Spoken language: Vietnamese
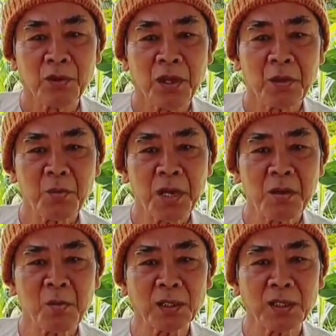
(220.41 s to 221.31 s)
cái diễn
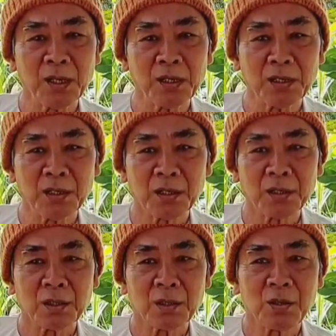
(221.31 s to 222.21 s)
biến bất thường
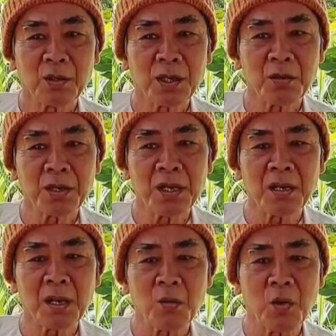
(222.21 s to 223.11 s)
có nhiều
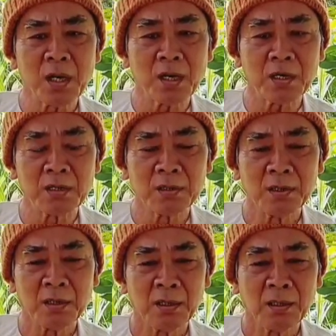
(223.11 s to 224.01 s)
khi nực quá nực
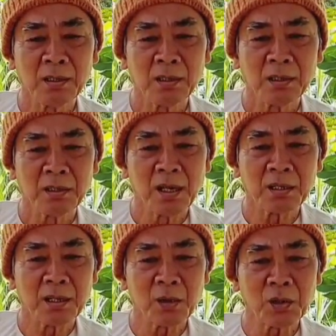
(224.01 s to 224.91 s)

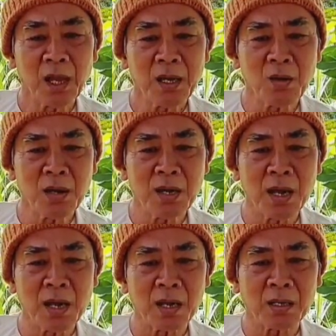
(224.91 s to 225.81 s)
nực là có thể nói
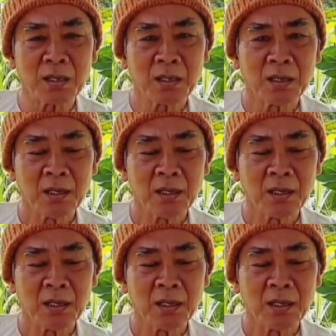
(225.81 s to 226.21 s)
là